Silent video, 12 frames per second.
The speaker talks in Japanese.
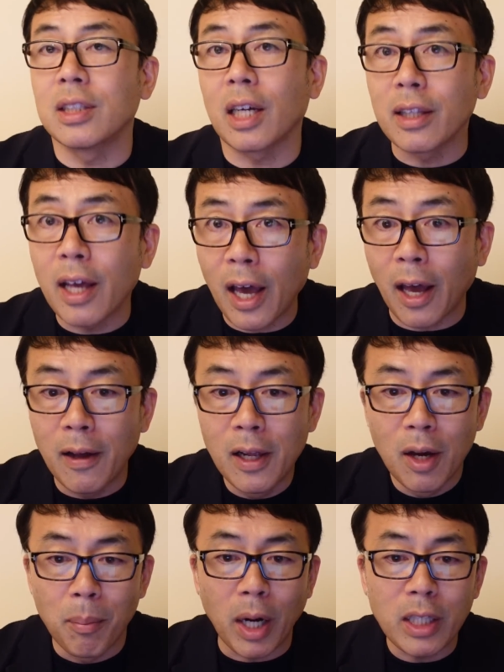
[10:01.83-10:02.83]
井さんね、
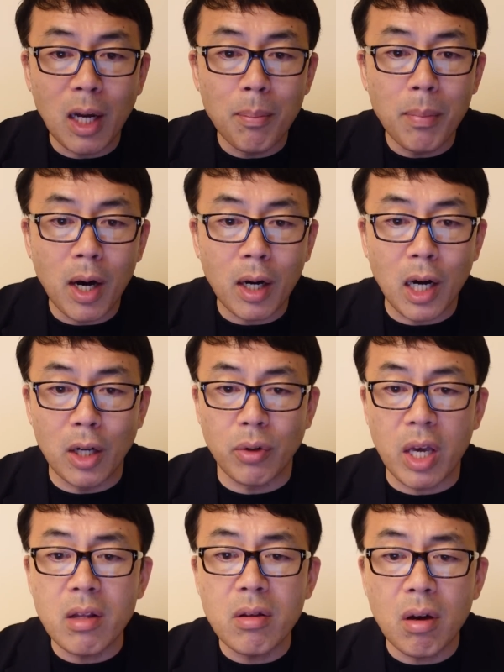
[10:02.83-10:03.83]

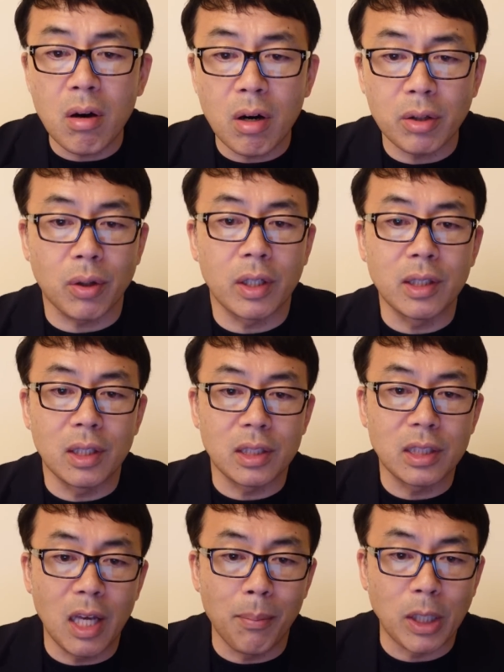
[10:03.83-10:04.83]
マイナンバーカード返納とか言ってで
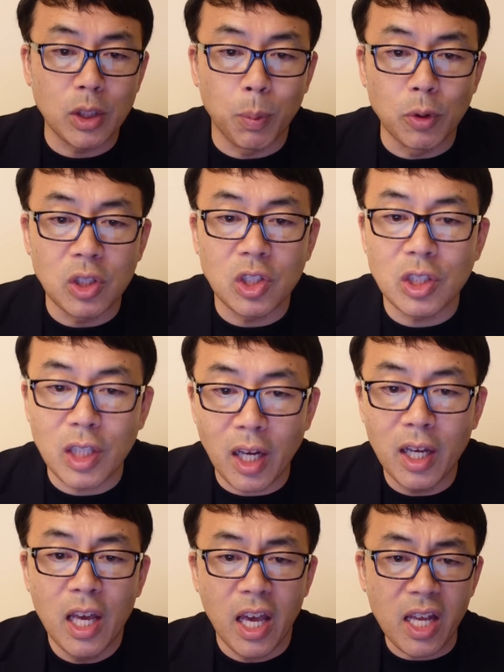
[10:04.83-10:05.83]
すね、まあスポニチに
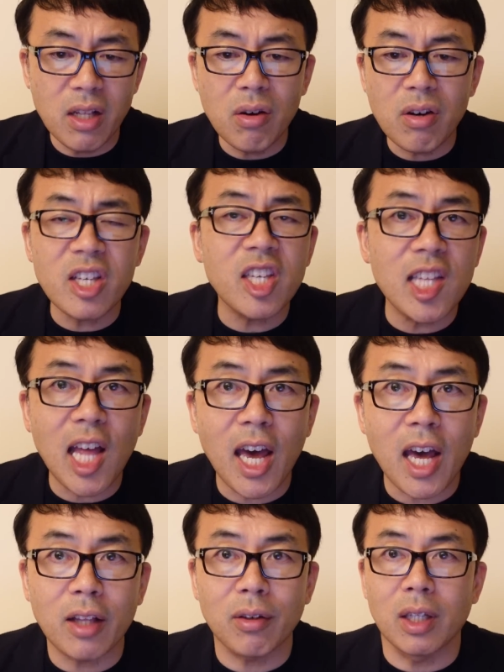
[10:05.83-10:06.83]
ね、返納一揆
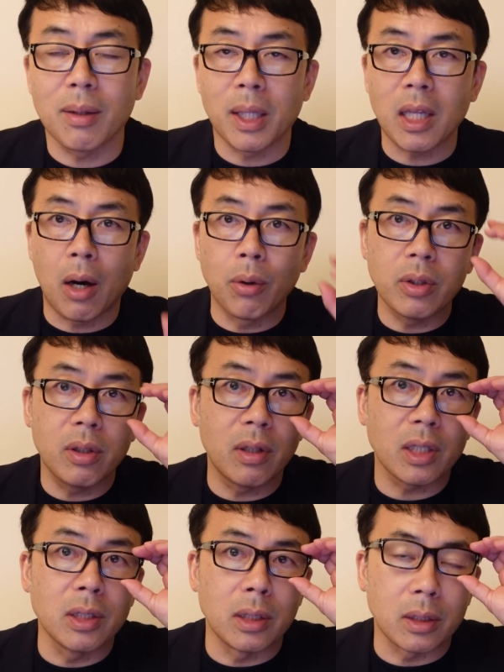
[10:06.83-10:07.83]
でーとか言ってまた煽ってる
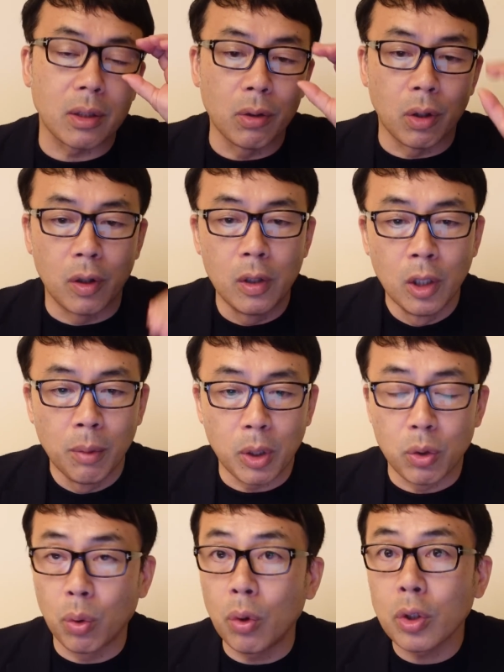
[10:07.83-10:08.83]
らしいんですけど、ま
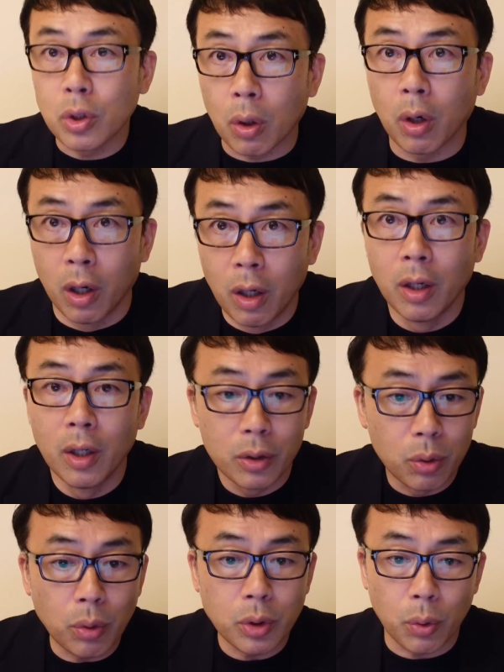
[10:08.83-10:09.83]
あどうぞ
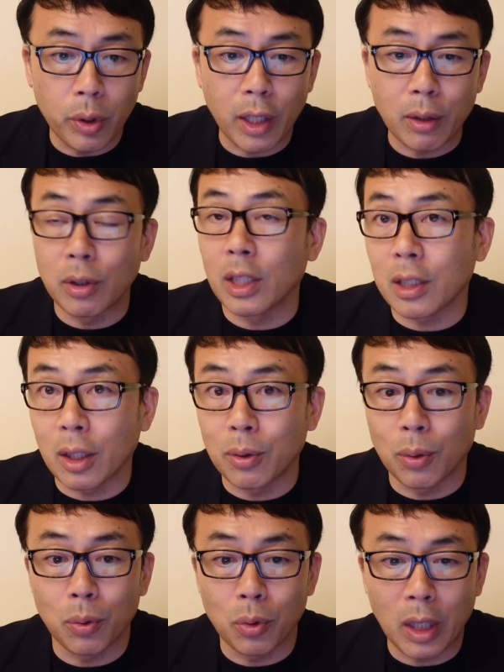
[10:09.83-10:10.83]
おやりください
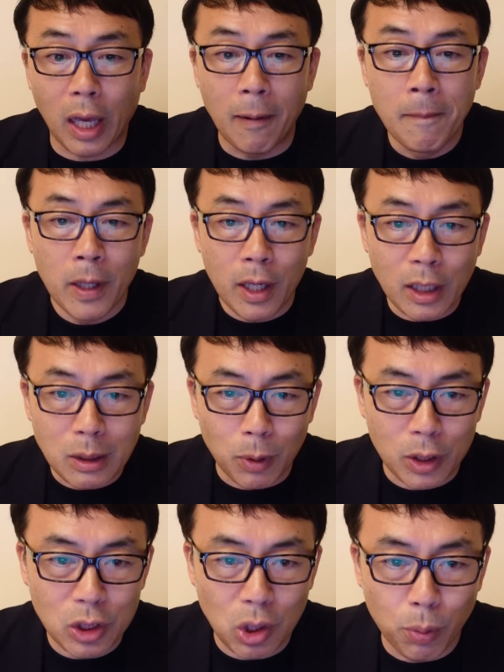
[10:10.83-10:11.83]
ということで、いつ
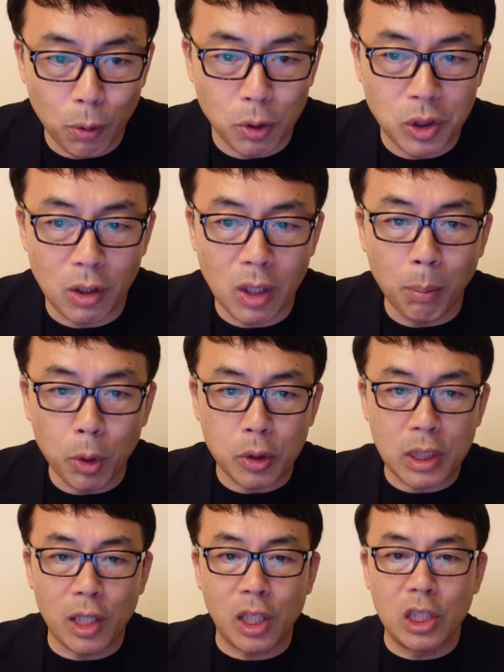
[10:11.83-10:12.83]
も私がフォローしてるね、元
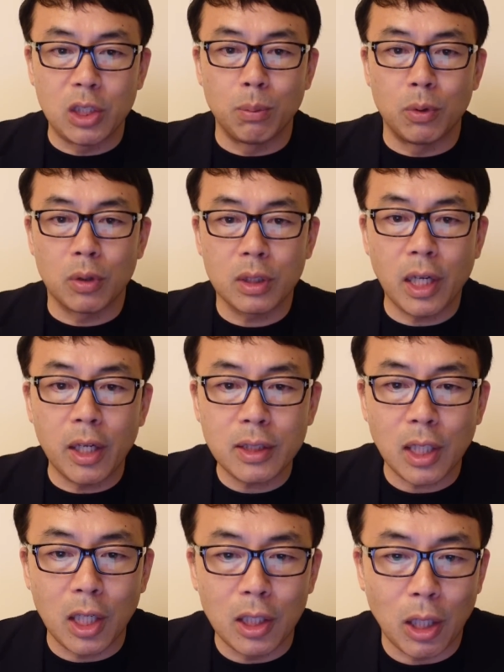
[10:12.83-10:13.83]
産経新聞の三
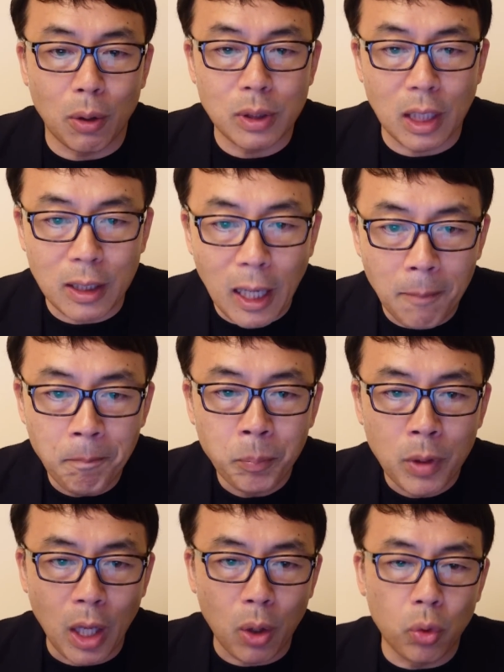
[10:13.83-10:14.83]
枝源太郎さんね、
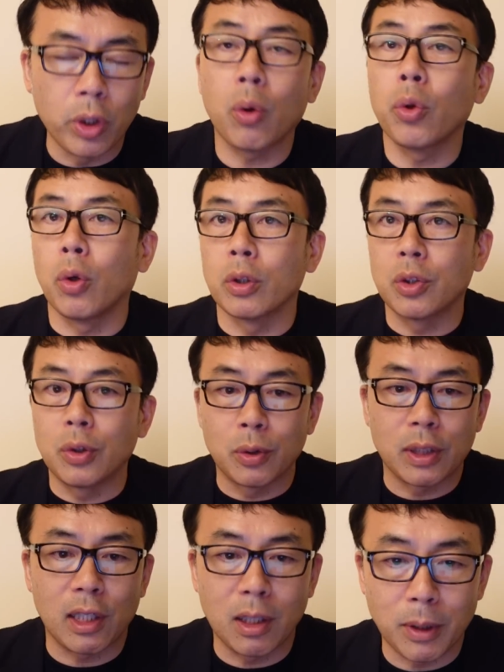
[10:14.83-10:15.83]
こんなことを
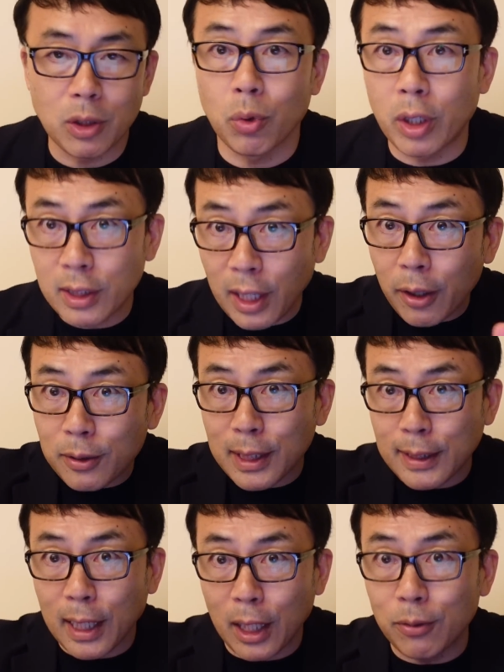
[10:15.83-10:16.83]
ツイートされてます。これ、三枝
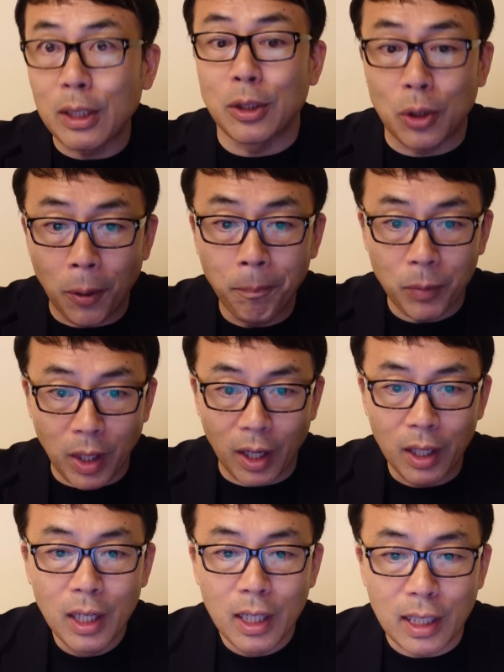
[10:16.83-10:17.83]
さんが言ってんですよ。
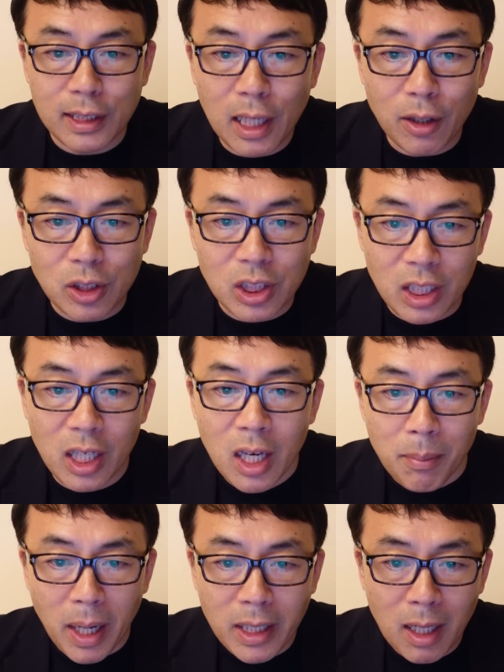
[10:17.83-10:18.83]
ね、ラサール石井、
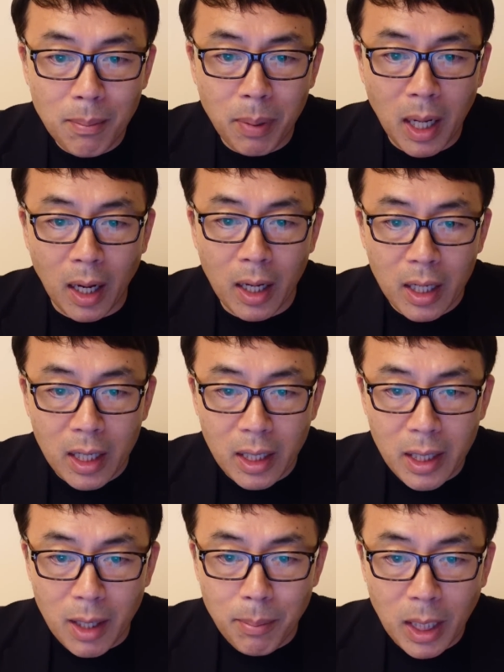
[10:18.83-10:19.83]

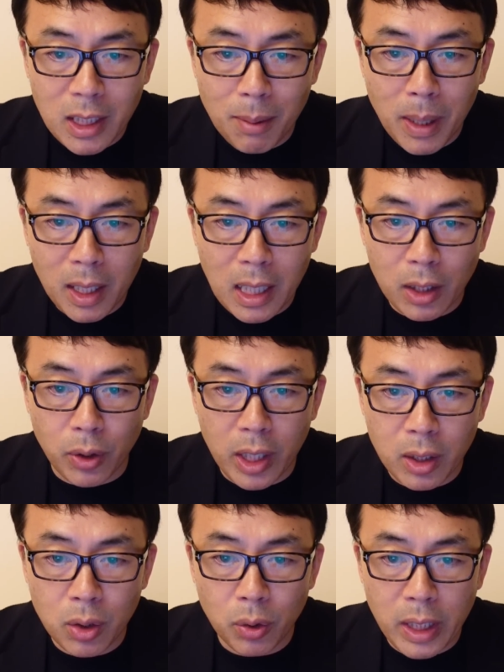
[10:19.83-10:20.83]
マイナンバーカード
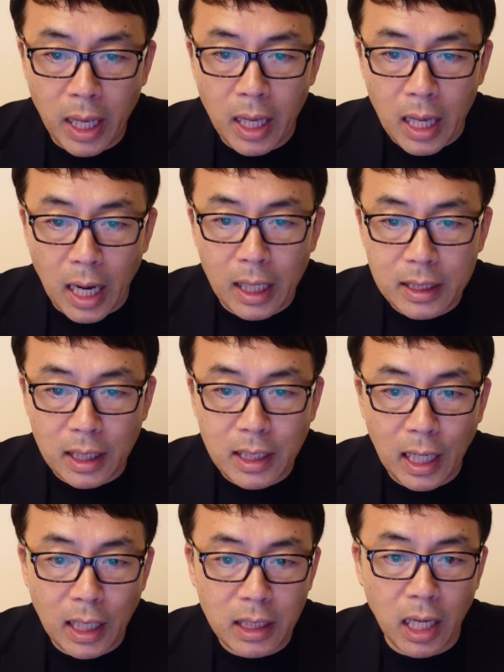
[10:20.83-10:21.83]
返納で上がった
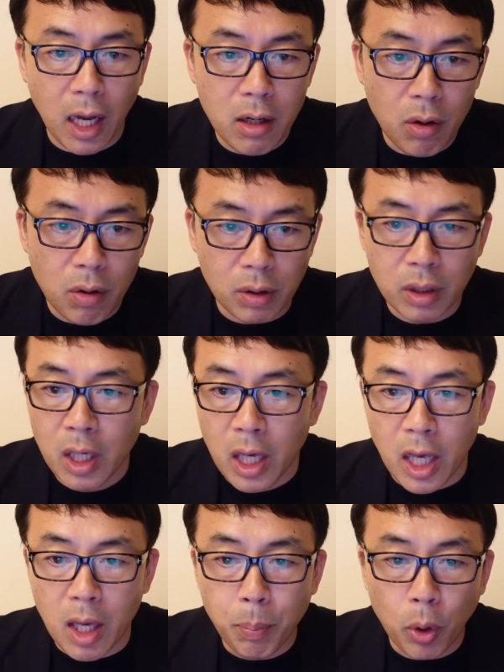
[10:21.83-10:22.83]
批判に反論、
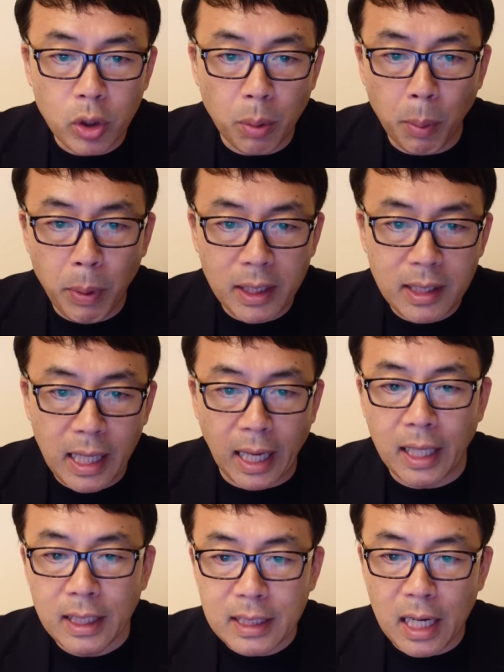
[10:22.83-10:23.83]
ポイントももらってな
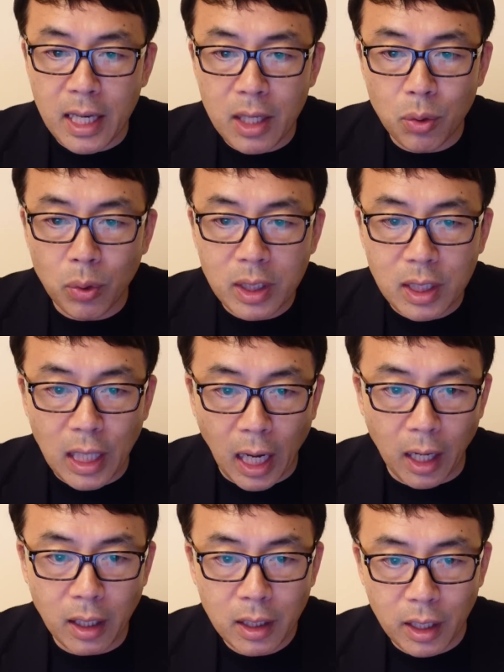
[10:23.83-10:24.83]
い、さあ返納一揆
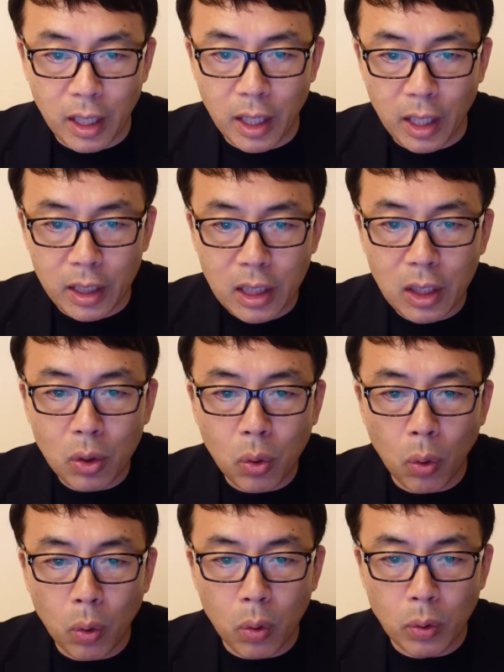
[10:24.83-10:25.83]
だ、銀
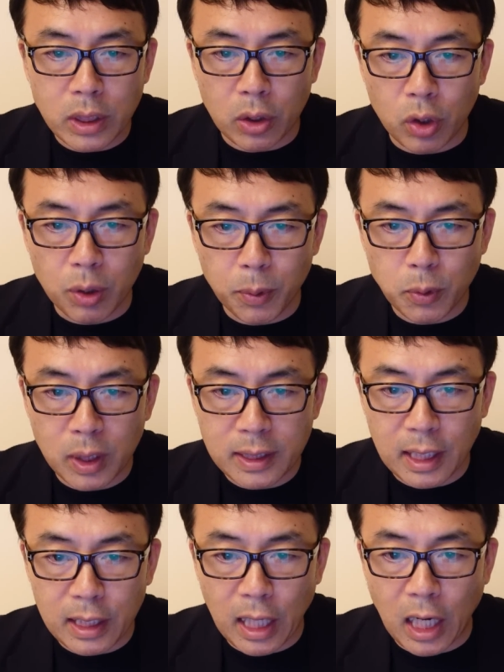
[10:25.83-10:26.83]
行口座と紐付け
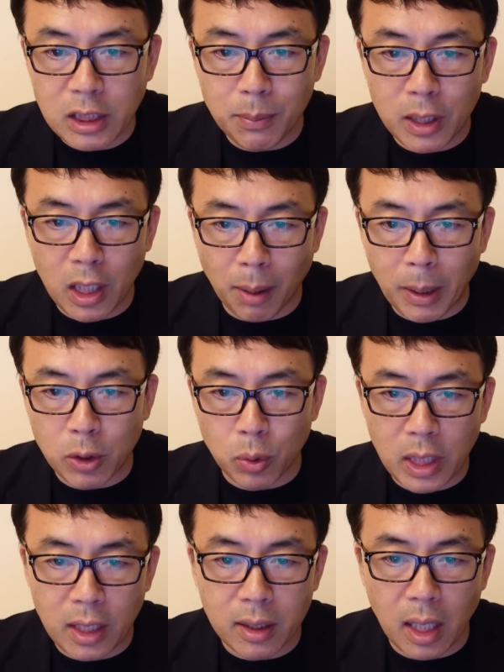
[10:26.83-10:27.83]
されて初めてやばいと、
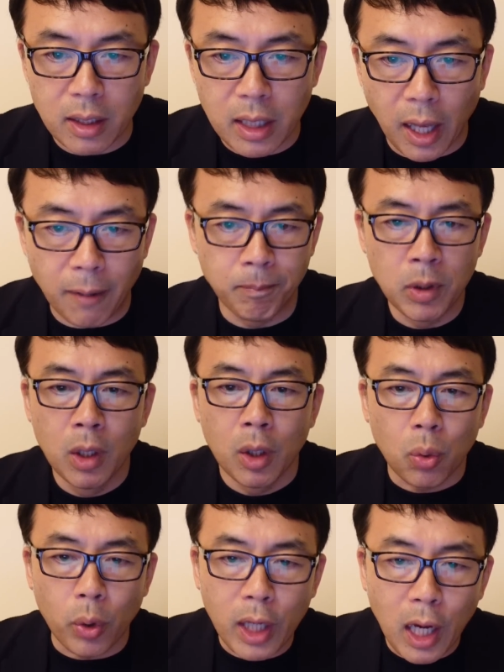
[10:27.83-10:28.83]

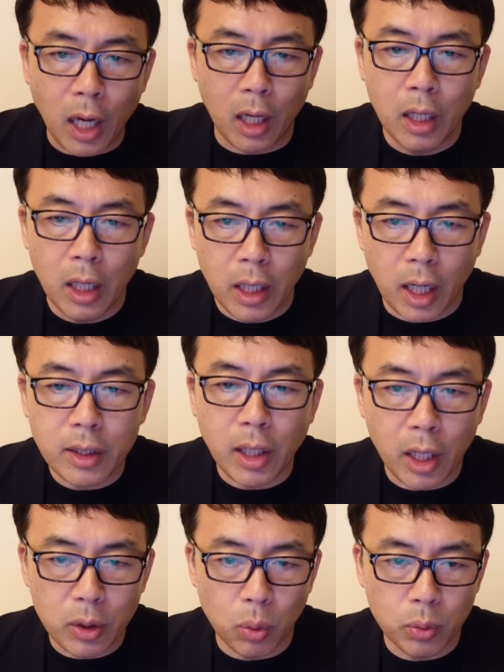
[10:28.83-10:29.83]
これが反
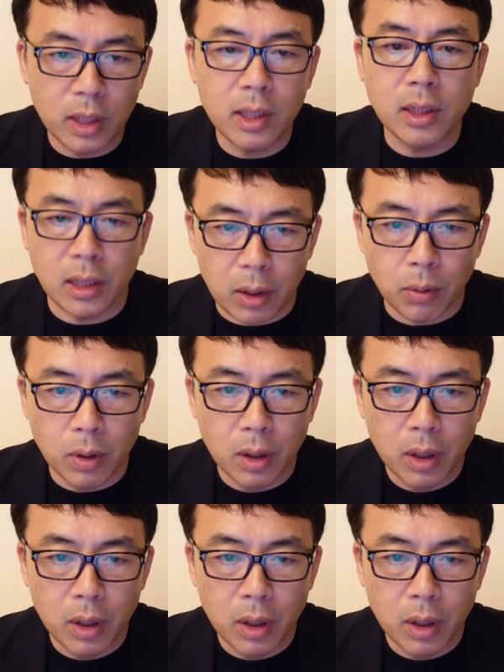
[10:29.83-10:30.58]
対派の本音ですね、と。